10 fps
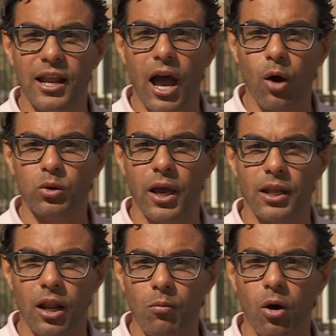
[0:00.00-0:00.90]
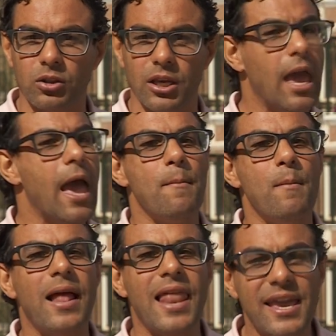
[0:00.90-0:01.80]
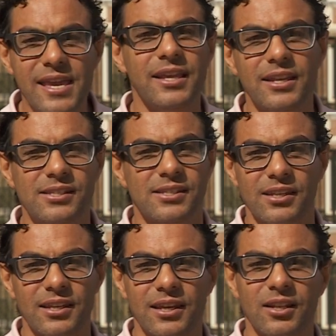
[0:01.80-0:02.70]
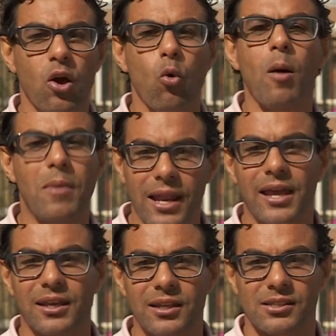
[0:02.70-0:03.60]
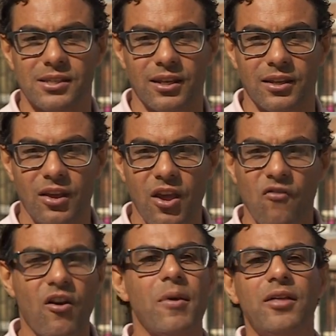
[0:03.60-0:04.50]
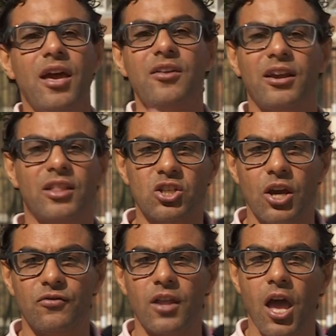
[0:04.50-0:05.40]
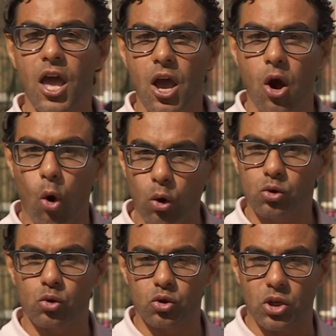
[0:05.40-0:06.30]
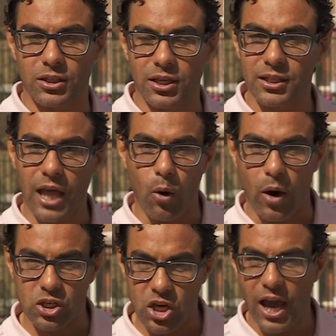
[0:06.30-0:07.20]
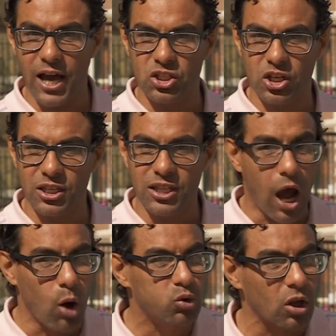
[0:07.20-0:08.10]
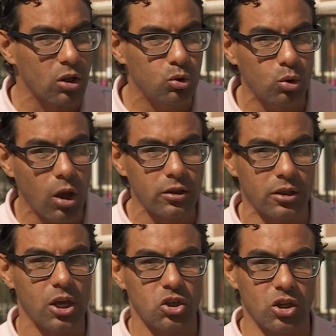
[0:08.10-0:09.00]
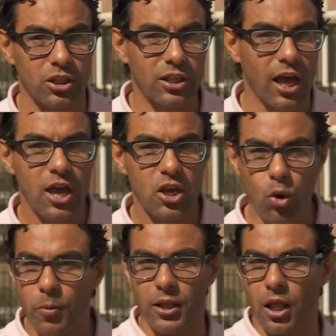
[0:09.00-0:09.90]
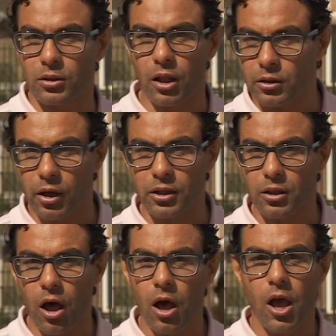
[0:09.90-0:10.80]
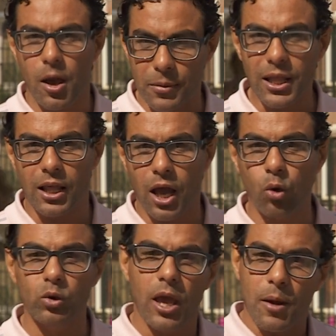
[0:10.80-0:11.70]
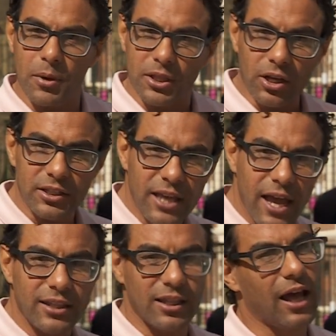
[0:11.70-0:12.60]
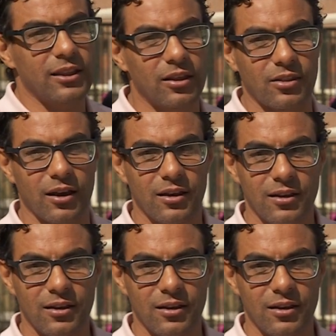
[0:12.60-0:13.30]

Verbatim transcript: العودة إلى الماضي ملايين السنين وملايين السنين فماذا إذا اكتشفنا عنصر جديد أو أشعة جديدة أو ترددات جديدة يمكن أن نلتقطها من الكون بتقنيات حديثة